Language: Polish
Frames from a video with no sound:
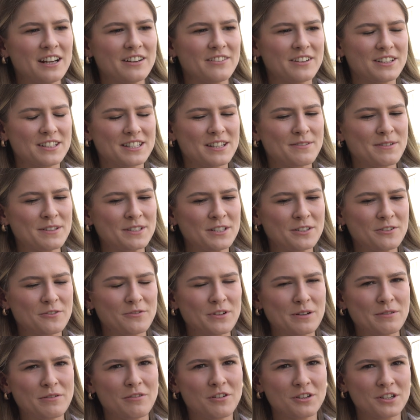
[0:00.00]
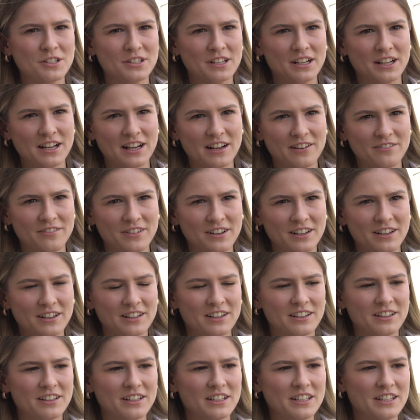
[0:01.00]
więc naprawdę uwielbiam chodzić na
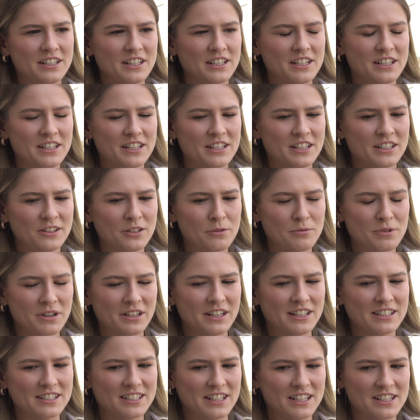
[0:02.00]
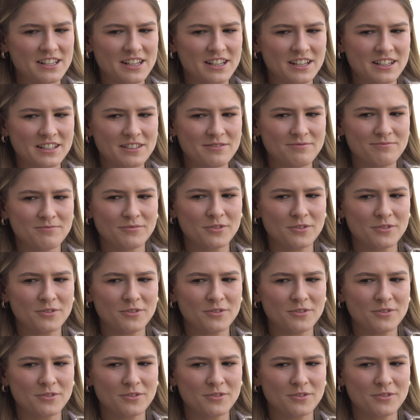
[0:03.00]
kawę i, i dobre jedzenie.